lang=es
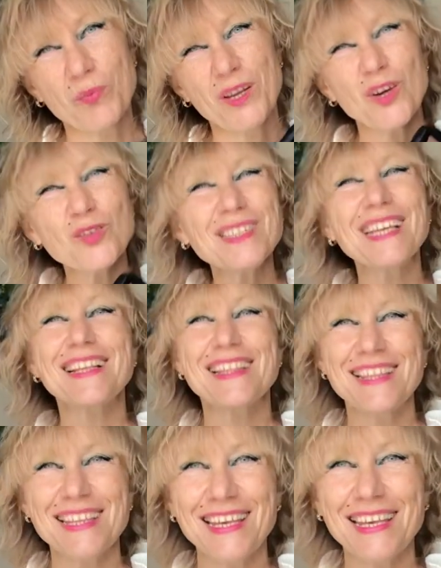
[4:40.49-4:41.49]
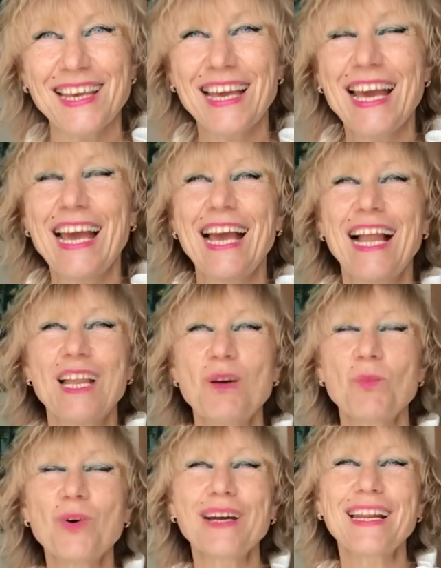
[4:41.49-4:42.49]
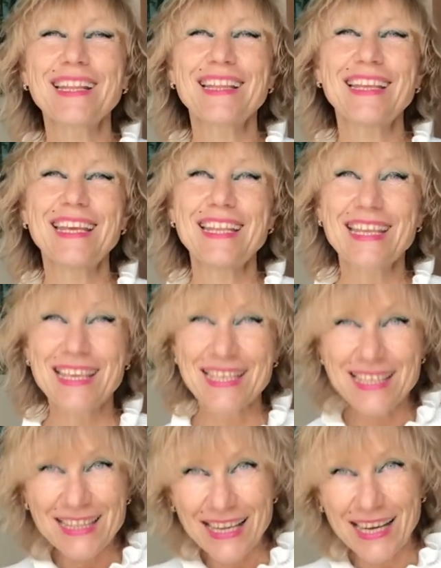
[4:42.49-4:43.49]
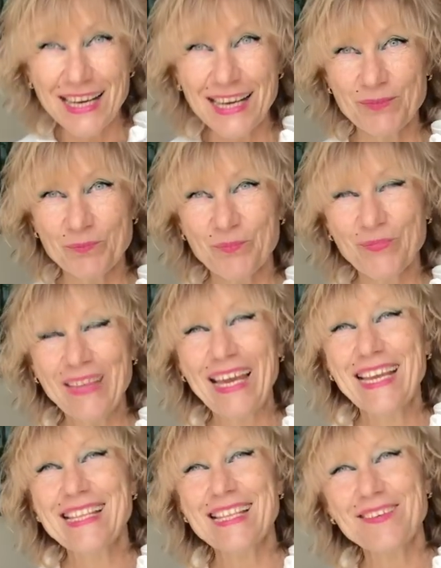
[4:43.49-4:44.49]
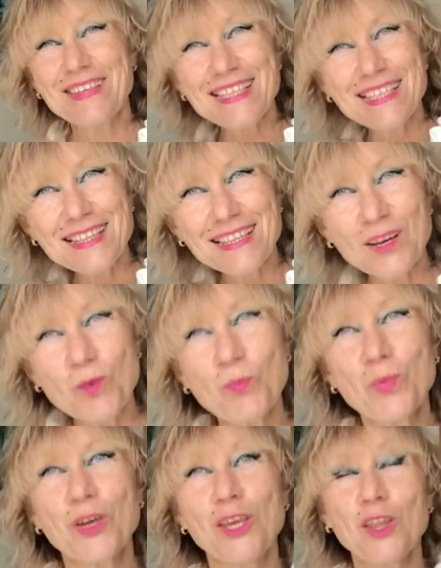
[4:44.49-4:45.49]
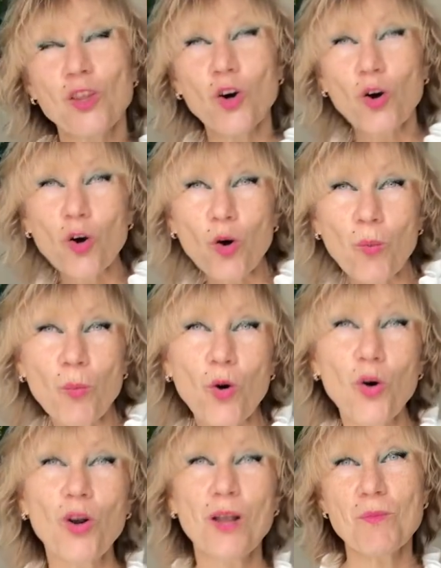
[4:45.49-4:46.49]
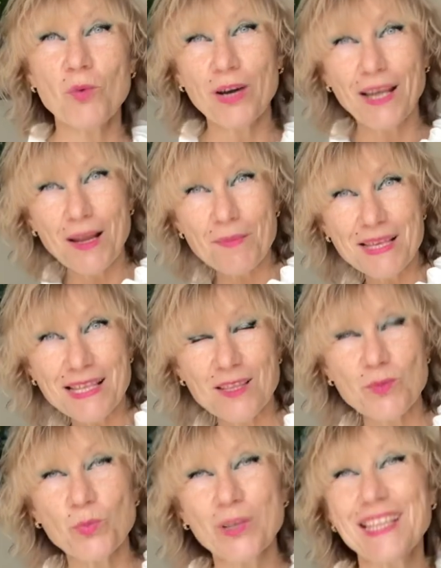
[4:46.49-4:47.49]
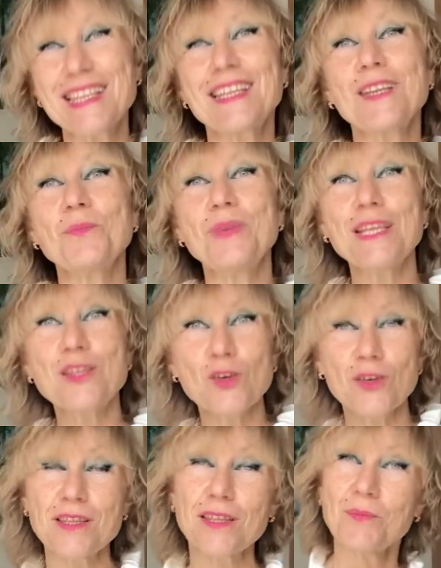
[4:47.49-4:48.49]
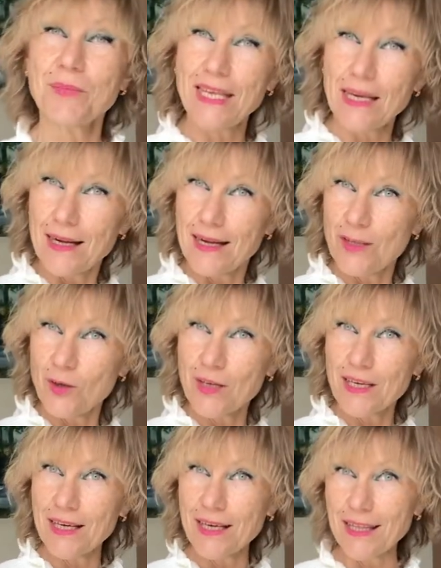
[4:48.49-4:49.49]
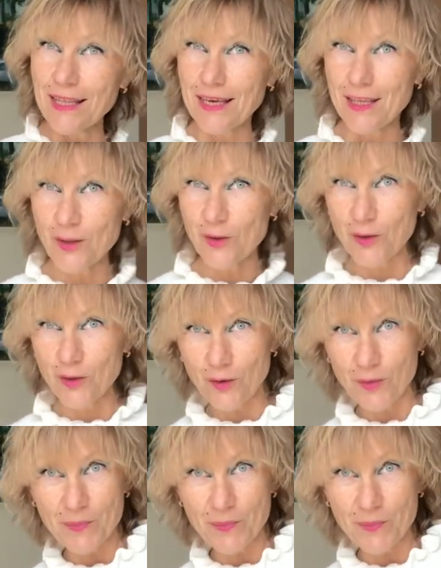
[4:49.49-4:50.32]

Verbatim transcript: Pero aún así, la mujer tiene esta, sabes, está un poquito como, la mujer a veces puede ser bicho y decir, mira lo que ha ganado, ¿no?